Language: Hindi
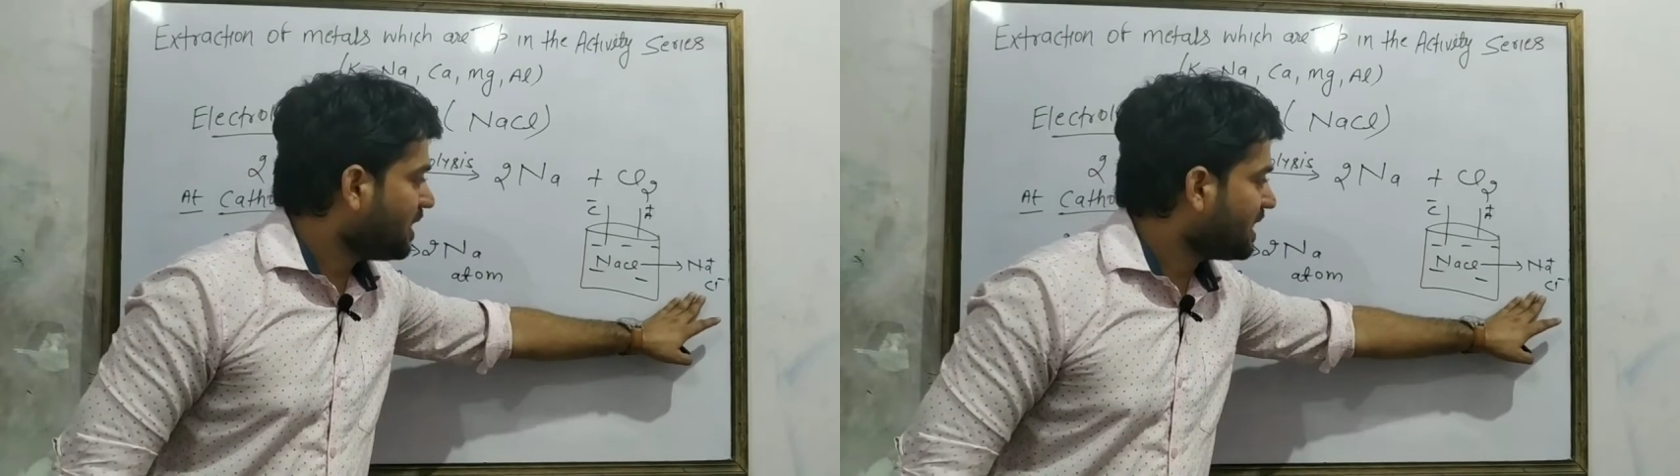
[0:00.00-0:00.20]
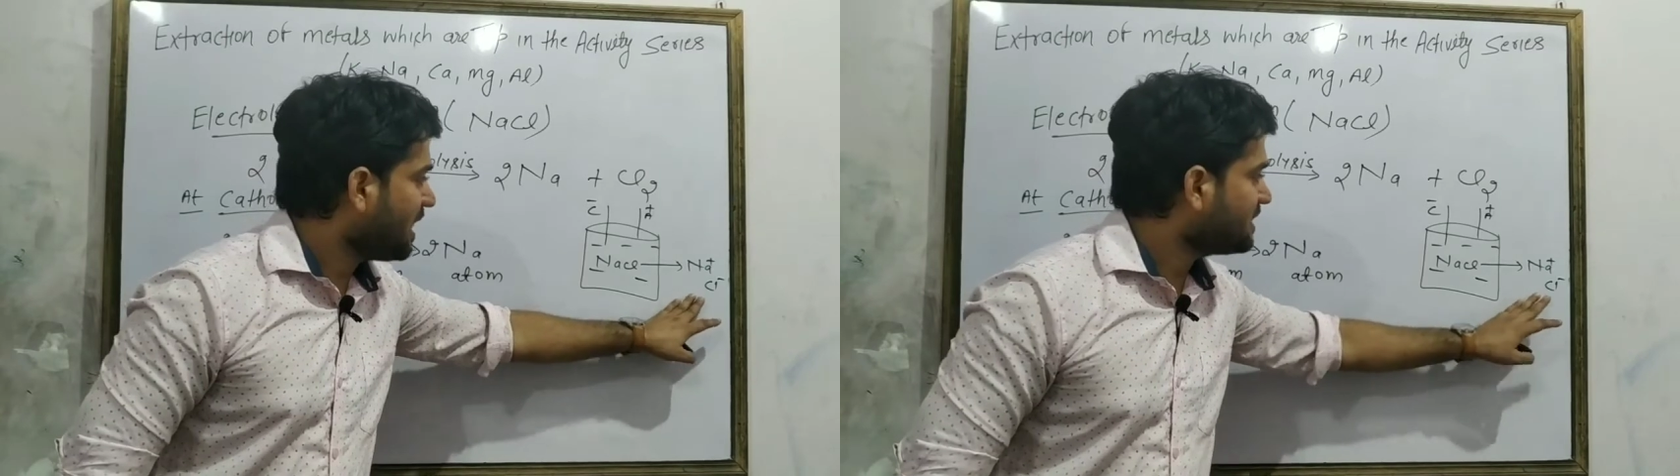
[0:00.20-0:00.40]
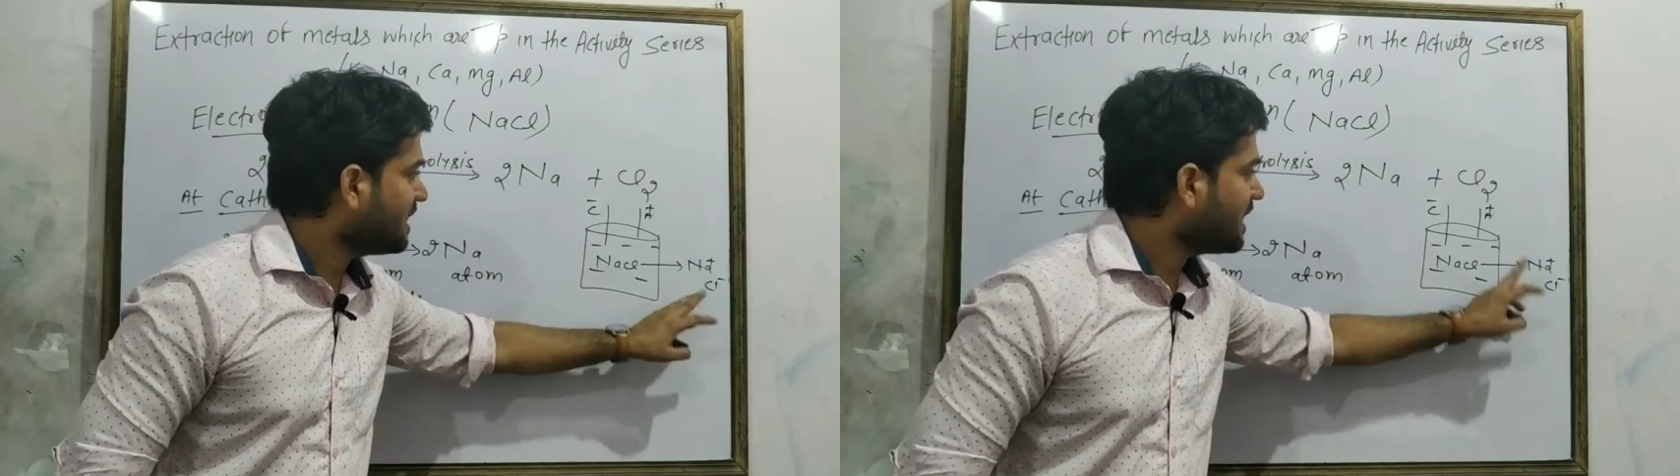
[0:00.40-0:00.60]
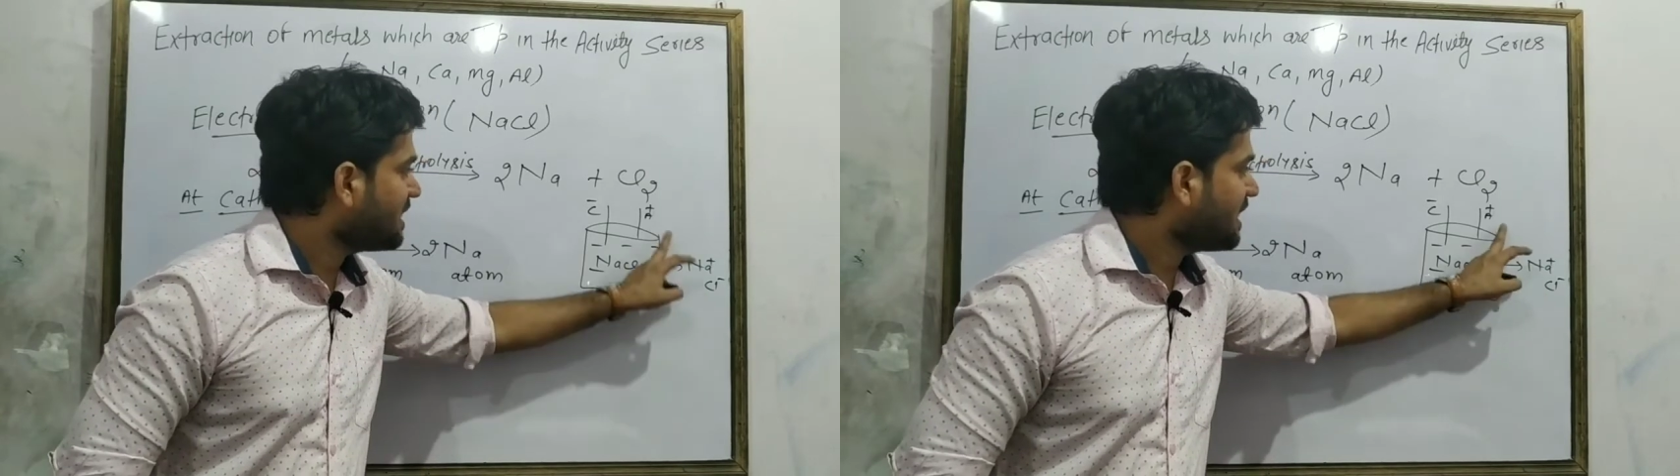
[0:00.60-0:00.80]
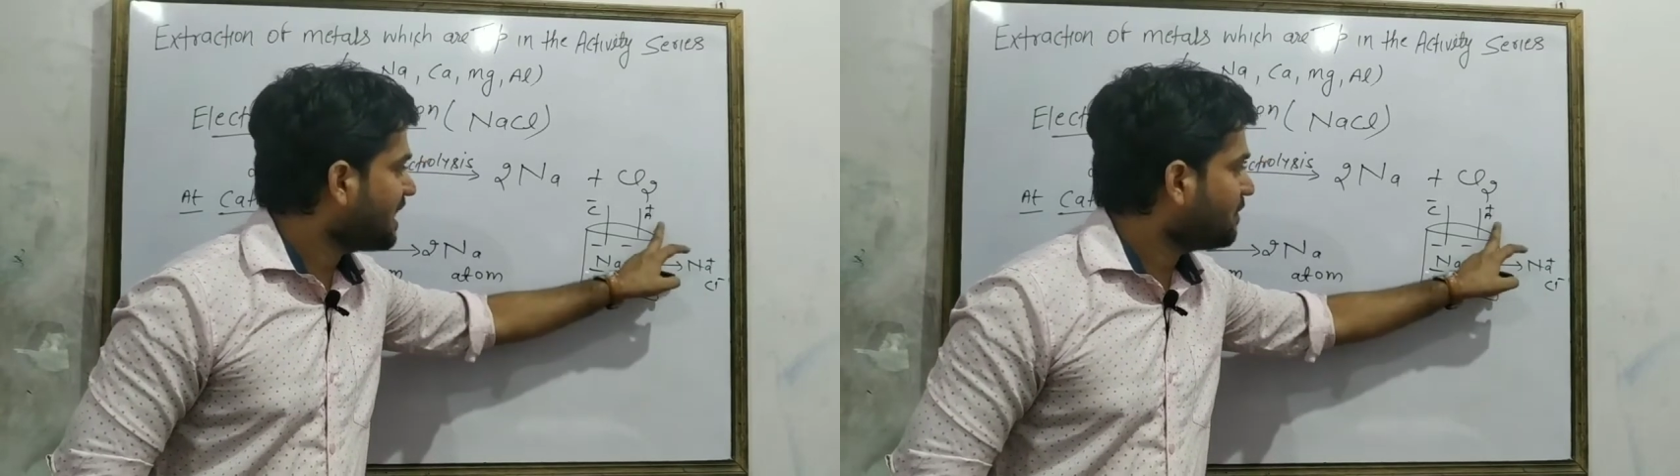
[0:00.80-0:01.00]
ये कहाँ जाएगा ये
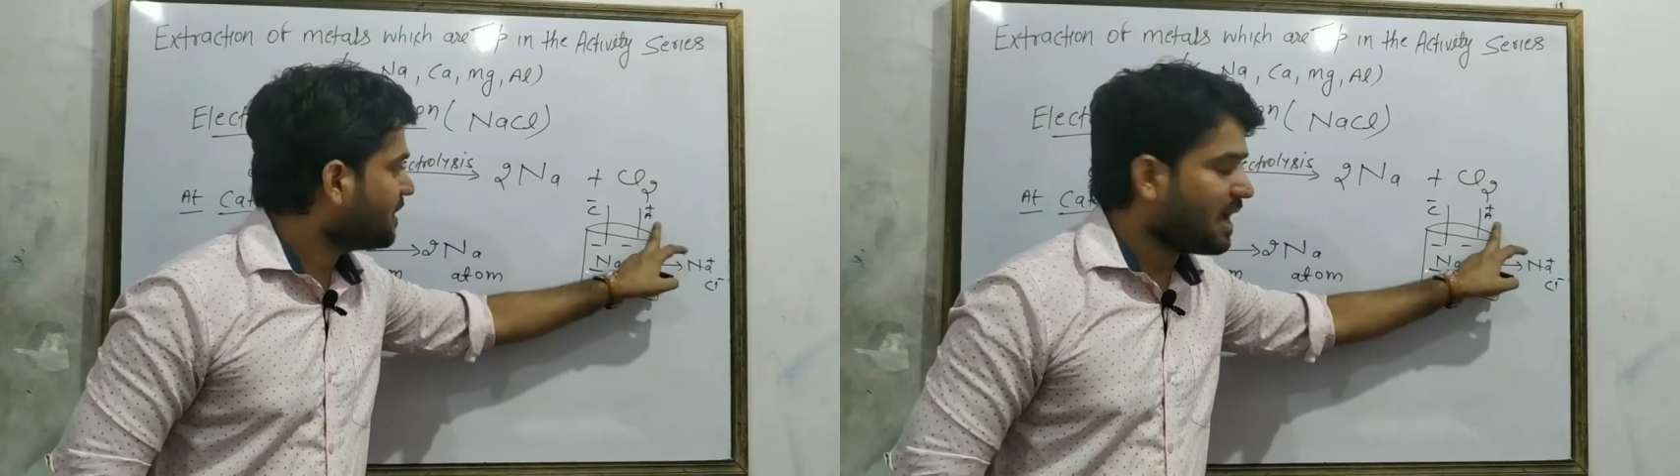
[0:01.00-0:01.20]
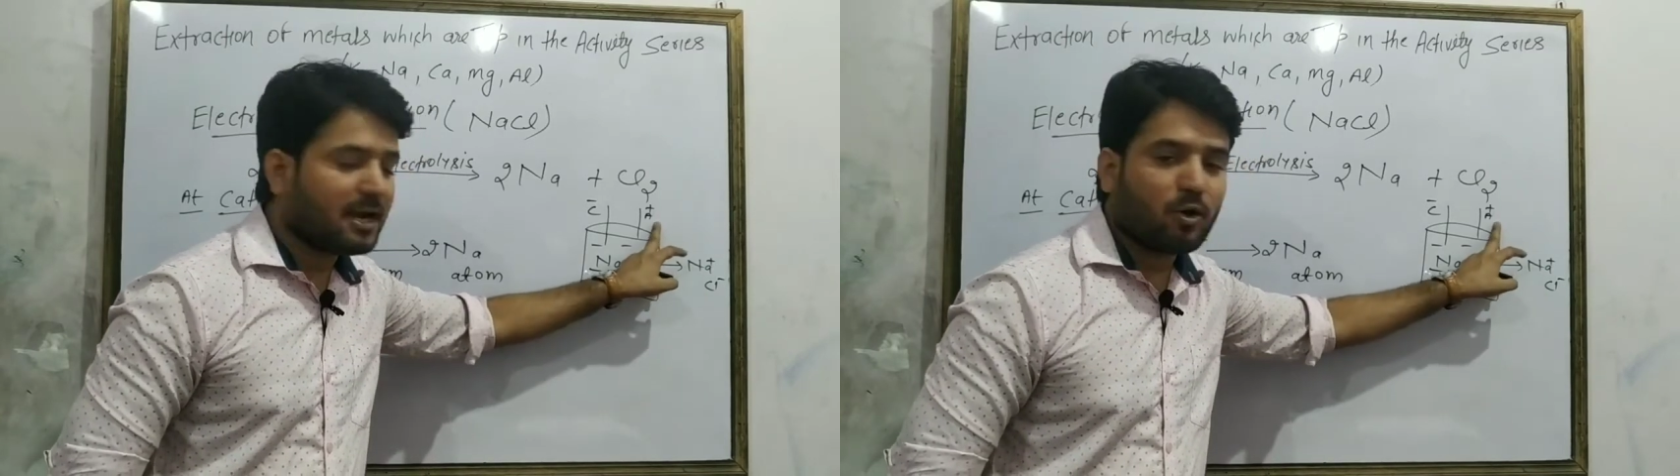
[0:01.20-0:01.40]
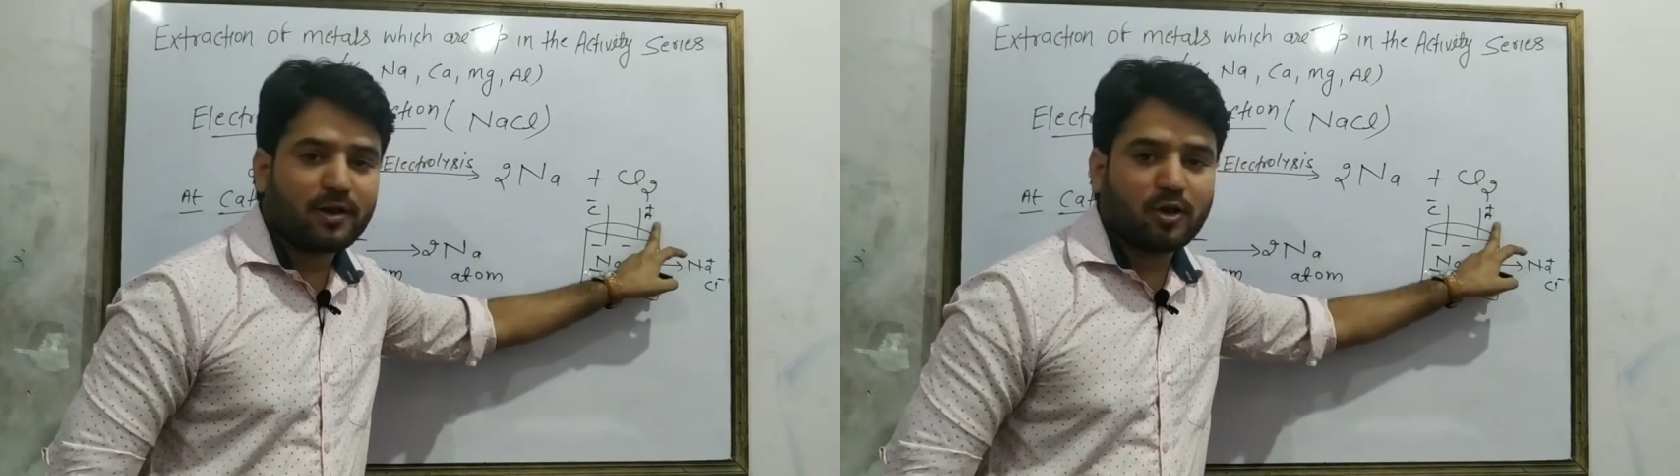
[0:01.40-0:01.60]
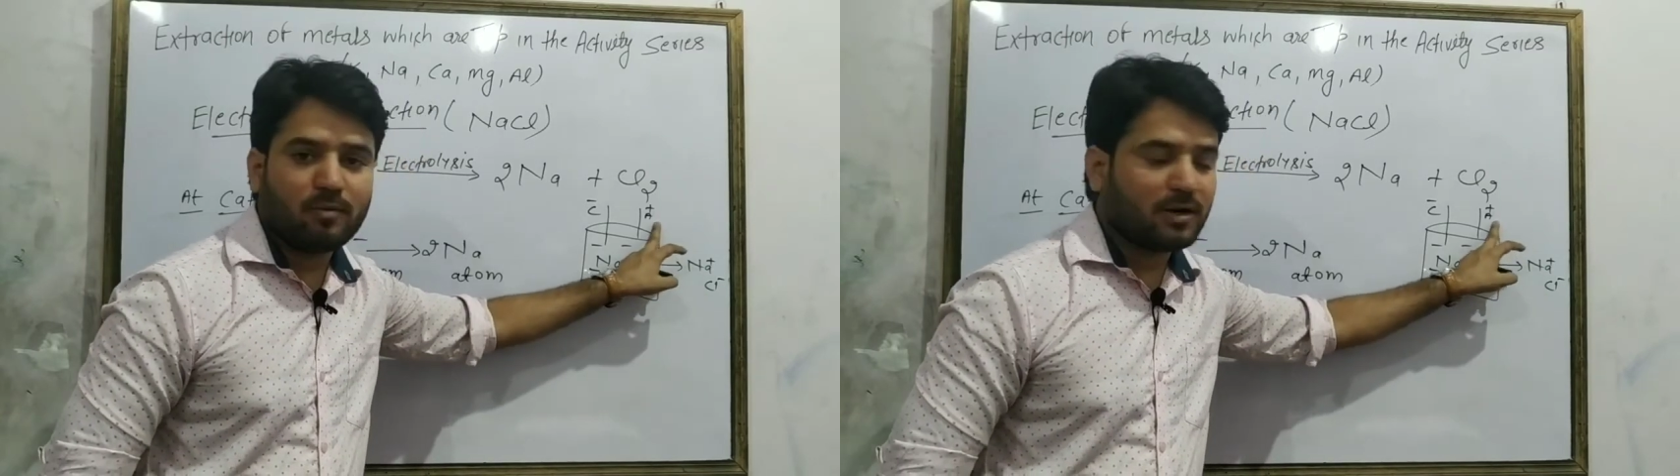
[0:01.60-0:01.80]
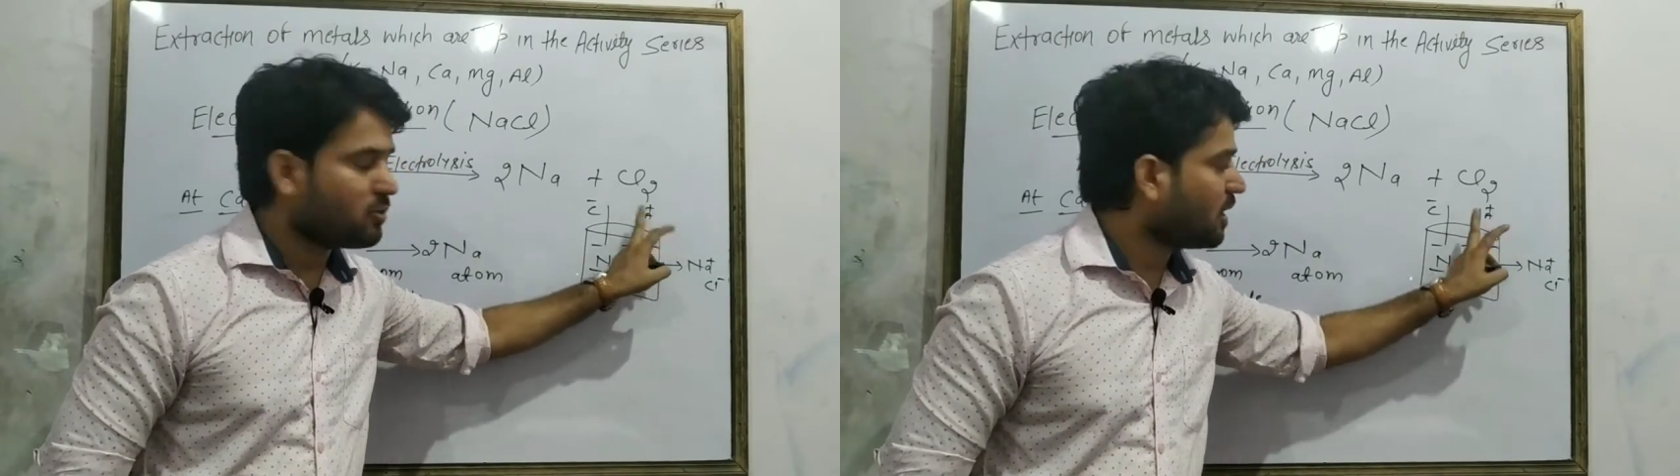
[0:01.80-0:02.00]
जाएगा हमारा एनोड के
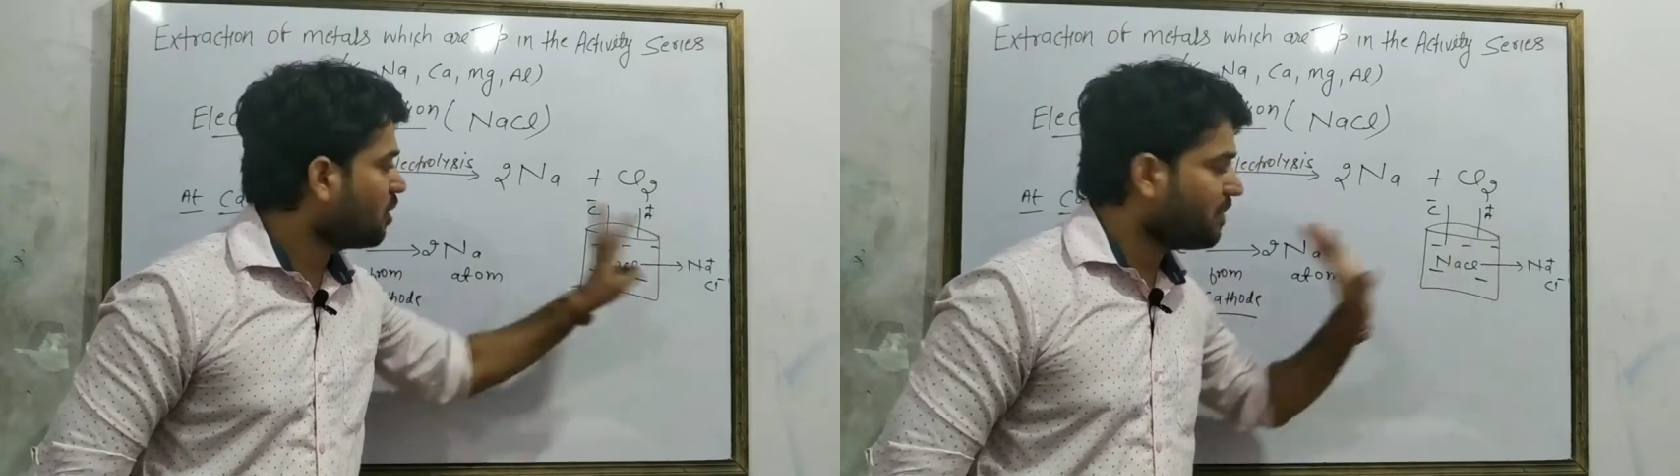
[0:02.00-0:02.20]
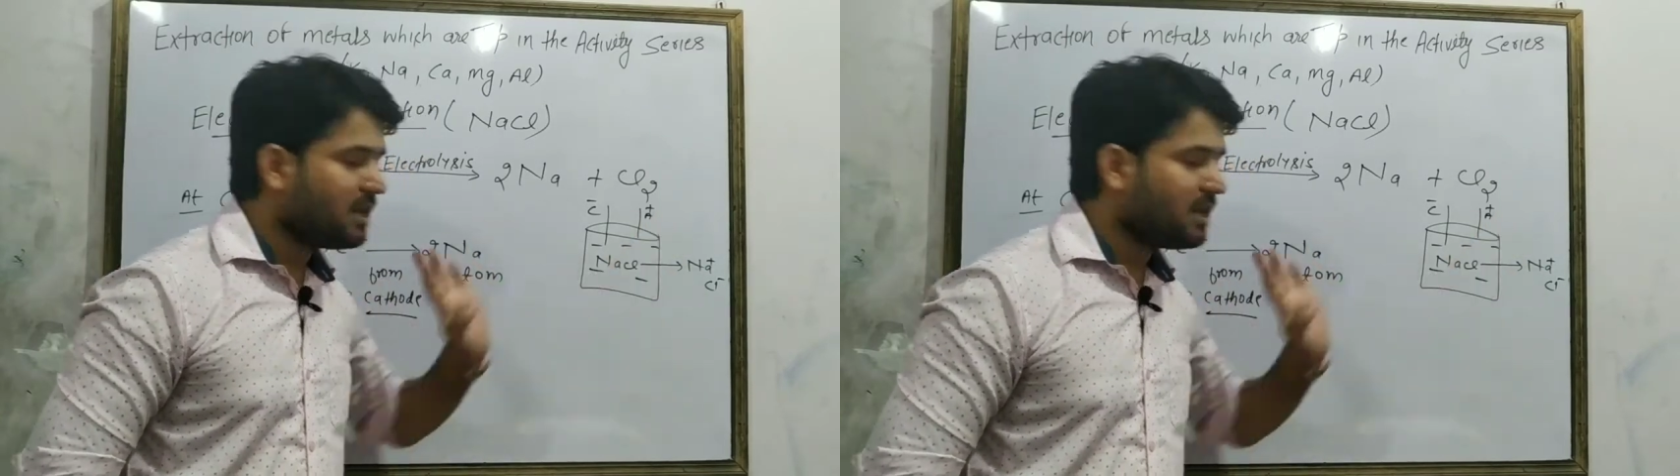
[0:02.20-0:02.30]
ऊपर तो एनोड पर